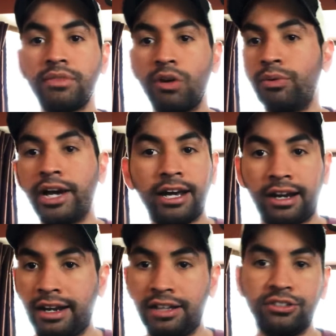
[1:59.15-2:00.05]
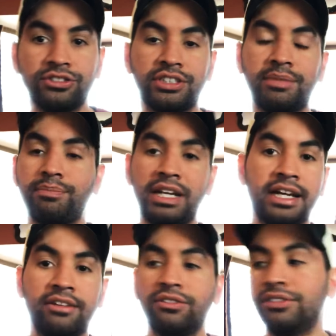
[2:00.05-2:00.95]
como una guerrera, yo no sé,
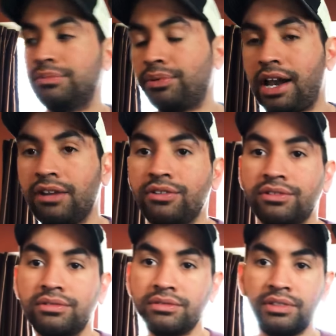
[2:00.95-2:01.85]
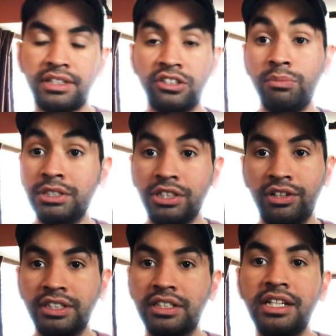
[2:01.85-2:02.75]
peleando y por algo, haciendo misiones.